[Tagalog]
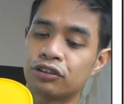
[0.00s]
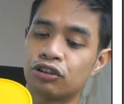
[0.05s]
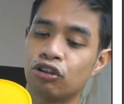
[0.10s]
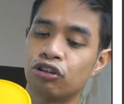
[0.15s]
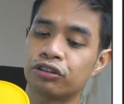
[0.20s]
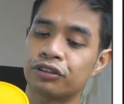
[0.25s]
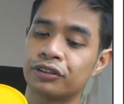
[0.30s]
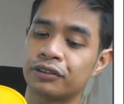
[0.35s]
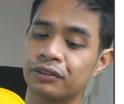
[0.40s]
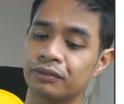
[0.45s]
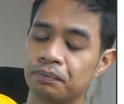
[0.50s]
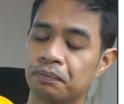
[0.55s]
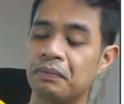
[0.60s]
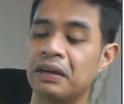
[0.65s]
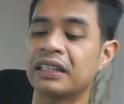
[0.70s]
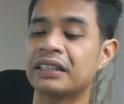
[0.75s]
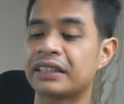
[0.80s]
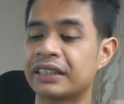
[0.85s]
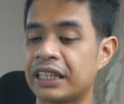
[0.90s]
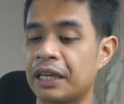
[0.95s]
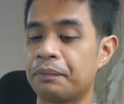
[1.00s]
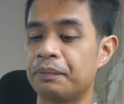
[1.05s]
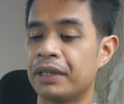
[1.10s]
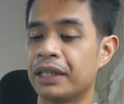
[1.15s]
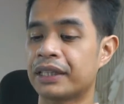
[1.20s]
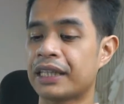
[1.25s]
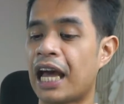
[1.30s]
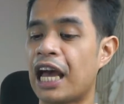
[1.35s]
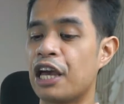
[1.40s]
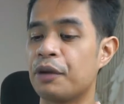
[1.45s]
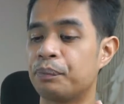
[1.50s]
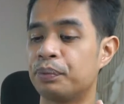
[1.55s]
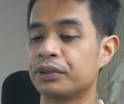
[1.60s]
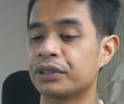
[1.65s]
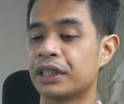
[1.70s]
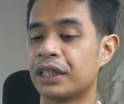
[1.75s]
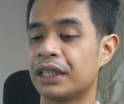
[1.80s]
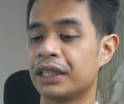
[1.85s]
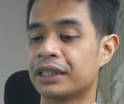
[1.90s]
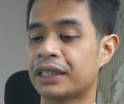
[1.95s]
So, mag-skip na tayo,
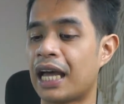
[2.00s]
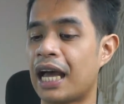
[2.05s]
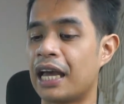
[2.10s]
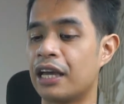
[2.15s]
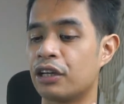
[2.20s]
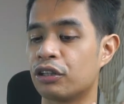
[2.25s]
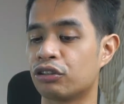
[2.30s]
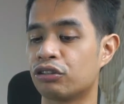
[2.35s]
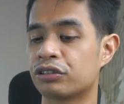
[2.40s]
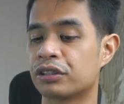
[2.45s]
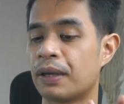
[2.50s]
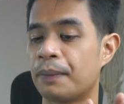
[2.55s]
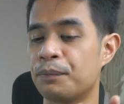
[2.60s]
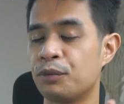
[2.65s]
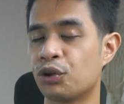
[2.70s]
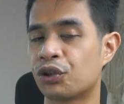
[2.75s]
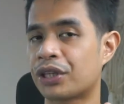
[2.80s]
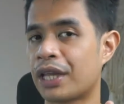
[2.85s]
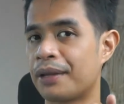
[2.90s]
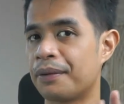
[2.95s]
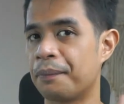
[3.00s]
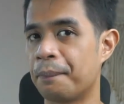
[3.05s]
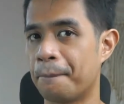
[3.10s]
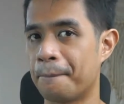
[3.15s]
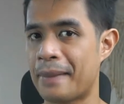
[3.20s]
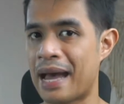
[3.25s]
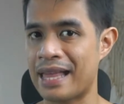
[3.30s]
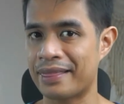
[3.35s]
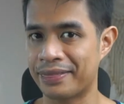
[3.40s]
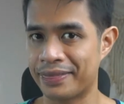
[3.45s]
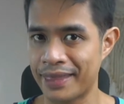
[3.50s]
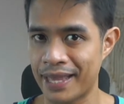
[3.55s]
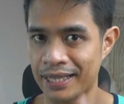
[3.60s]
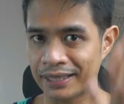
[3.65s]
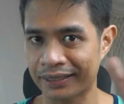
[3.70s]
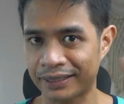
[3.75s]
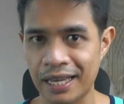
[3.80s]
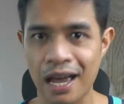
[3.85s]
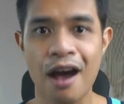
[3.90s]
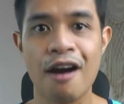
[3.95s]
punta na tayo do sa Mutant
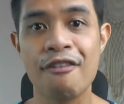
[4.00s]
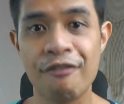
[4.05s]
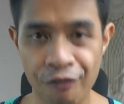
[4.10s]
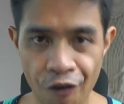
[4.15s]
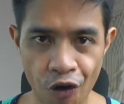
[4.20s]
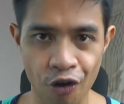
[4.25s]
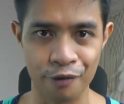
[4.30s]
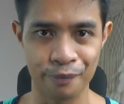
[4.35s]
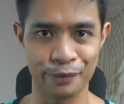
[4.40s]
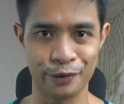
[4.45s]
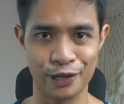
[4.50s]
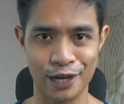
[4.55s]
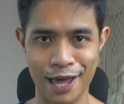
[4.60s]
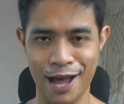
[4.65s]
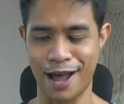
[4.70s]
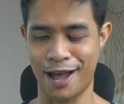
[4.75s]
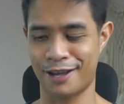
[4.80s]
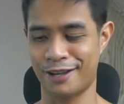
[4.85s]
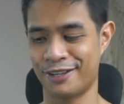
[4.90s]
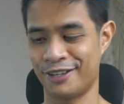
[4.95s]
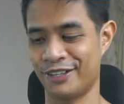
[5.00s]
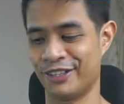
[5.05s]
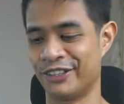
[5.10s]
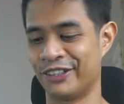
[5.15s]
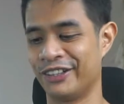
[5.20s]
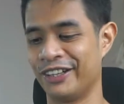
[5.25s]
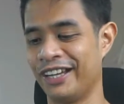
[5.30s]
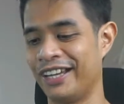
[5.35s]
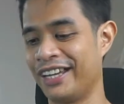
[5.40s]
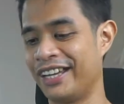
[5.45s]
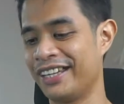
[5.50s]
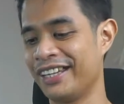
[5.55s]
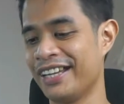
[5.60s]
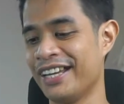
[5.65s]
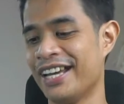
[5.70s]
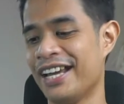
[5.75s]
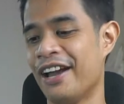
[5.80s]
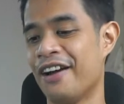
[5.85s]
Madness formula. Okay?